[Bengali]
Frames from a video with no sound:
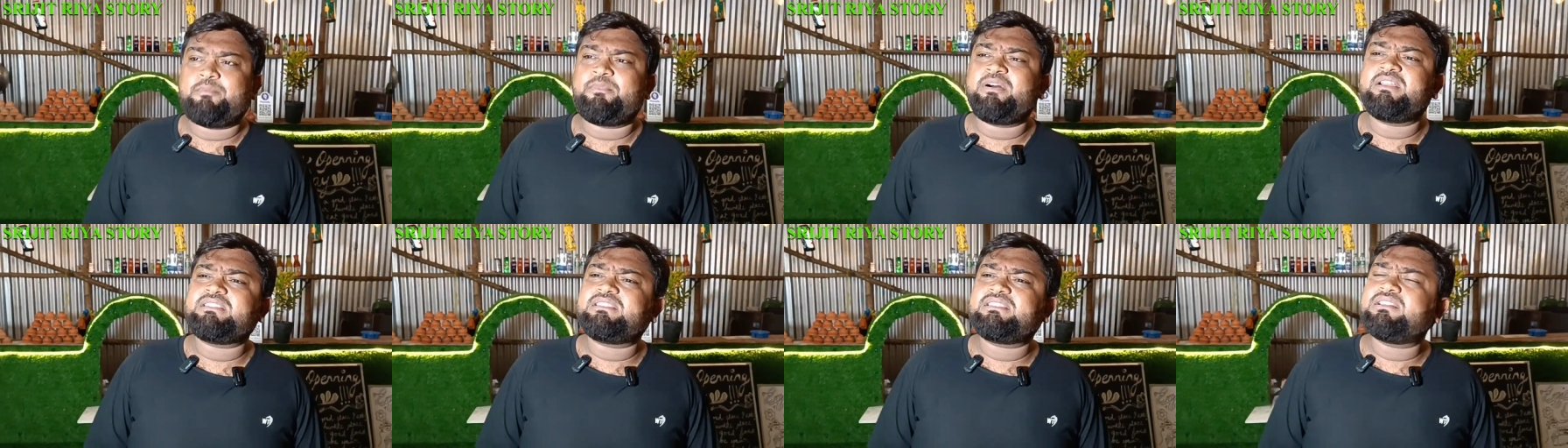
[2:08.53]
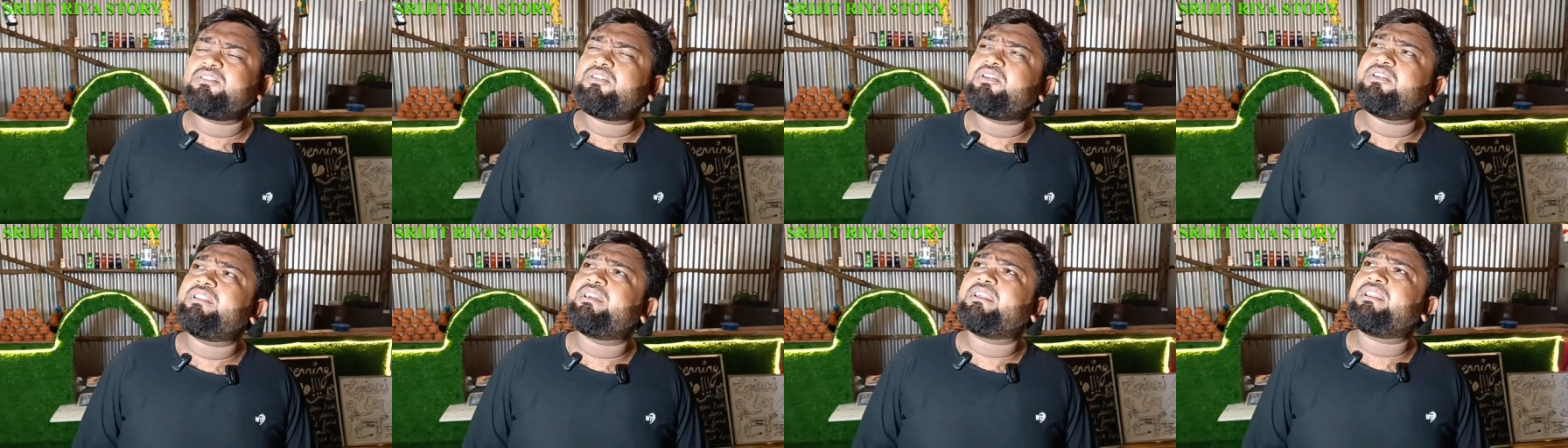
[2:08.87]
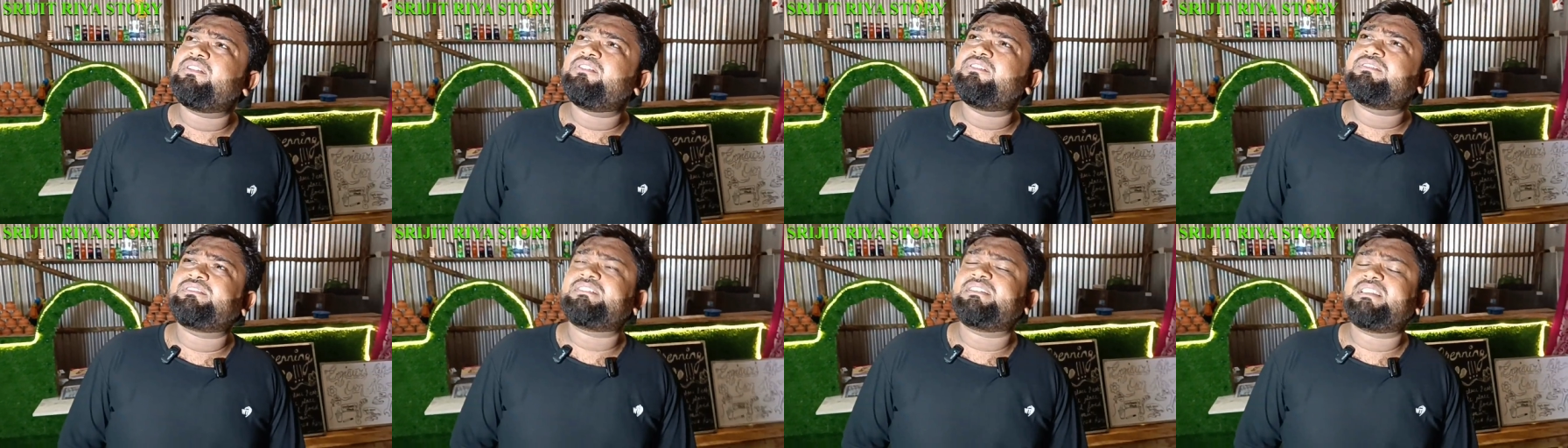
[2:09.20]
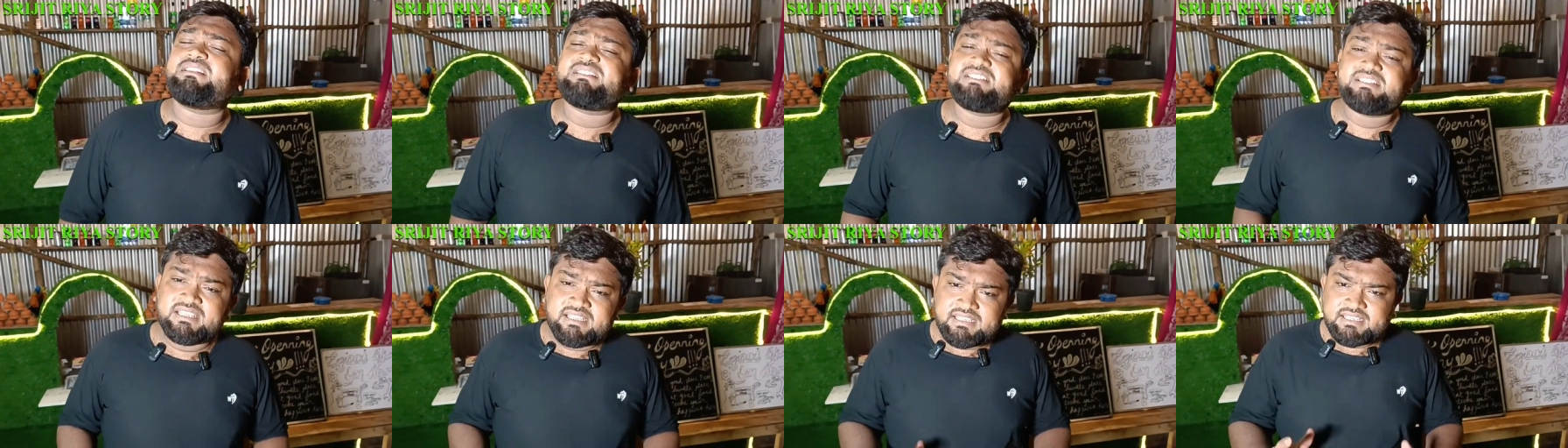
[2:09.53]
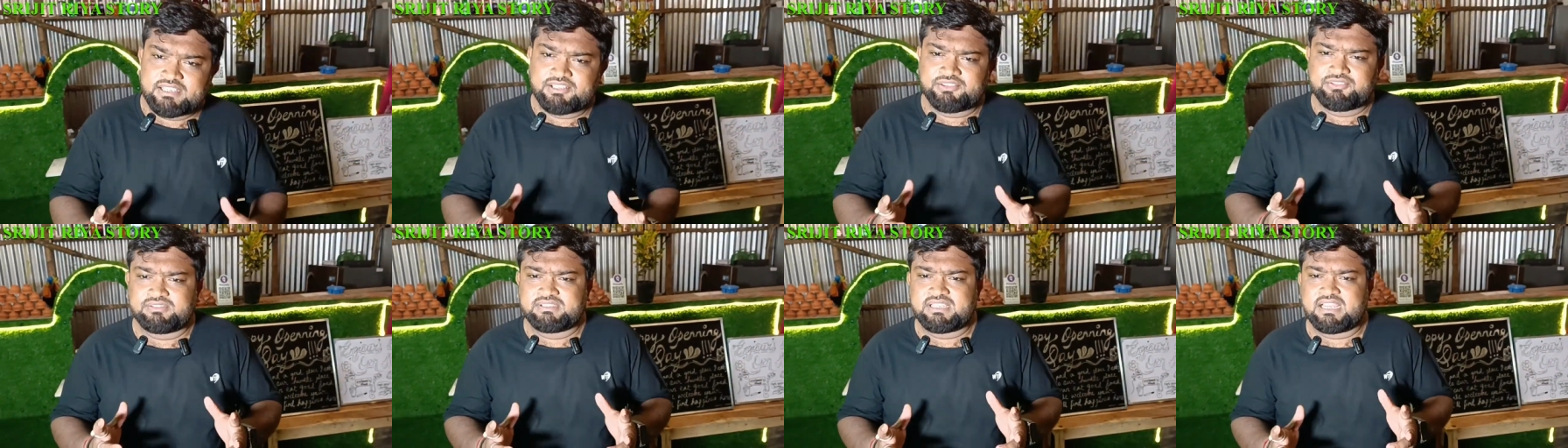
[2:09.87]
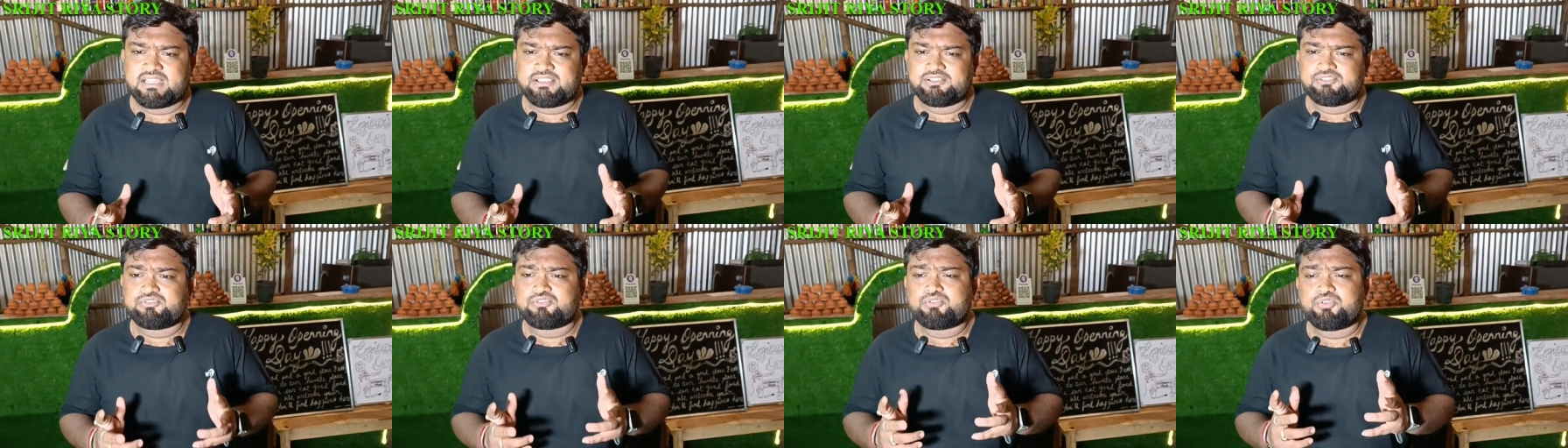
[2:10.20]
আমার থেকে অনেকে রয়েছে যারা শিক্ষিত
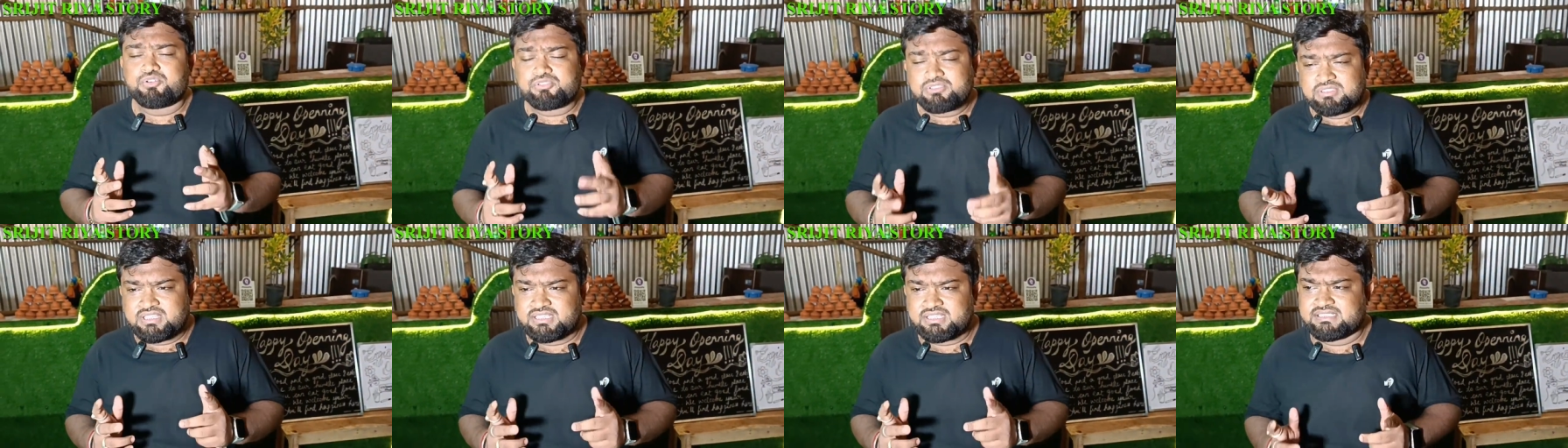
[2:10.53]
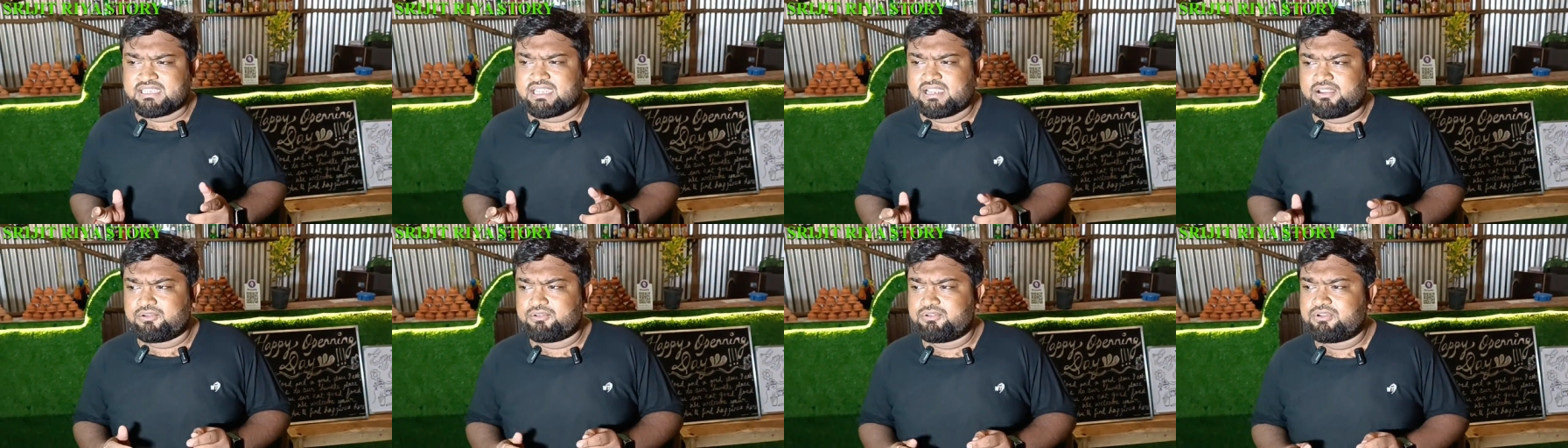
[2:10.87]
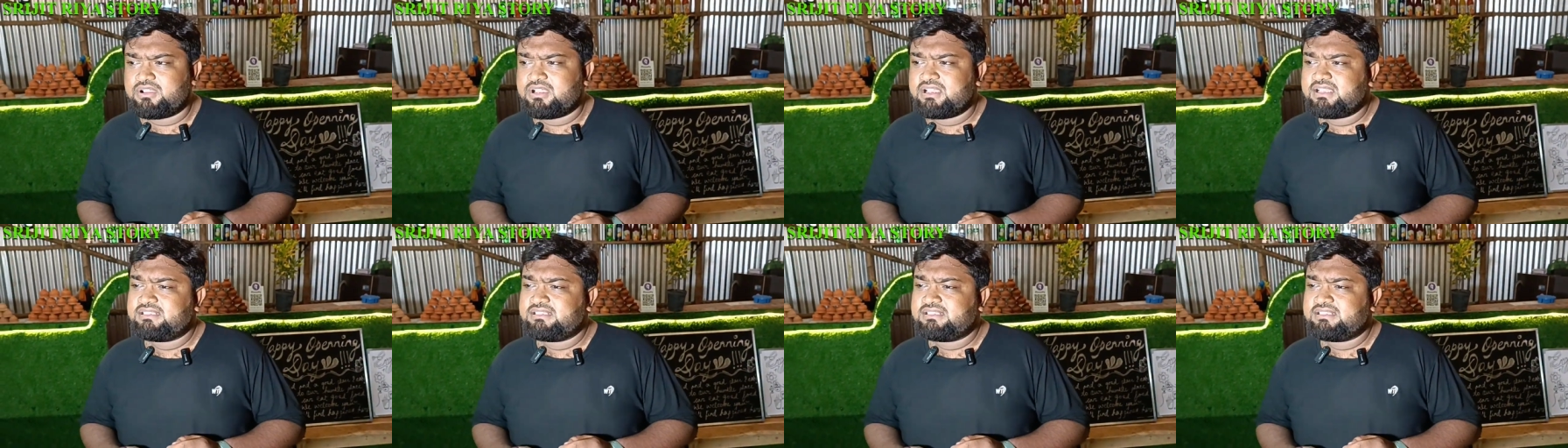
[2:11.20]
যারা কিছু করতে চাও